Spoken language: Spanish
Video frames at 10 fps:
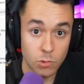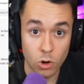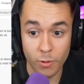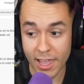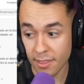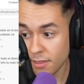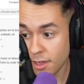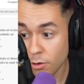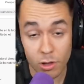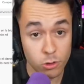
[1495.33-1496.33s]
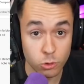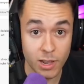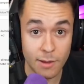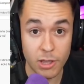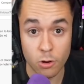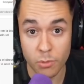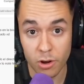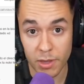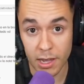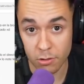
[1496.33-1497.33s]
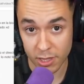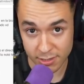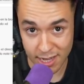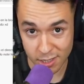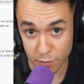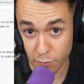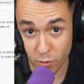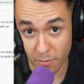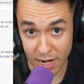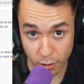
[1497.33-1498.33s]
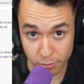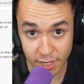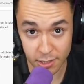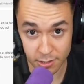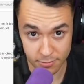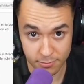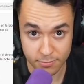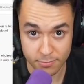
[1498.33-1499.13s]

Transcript: No lo veía nadie. Cuando tuve la mayor polémica con Stacks fue en Black Ops 3.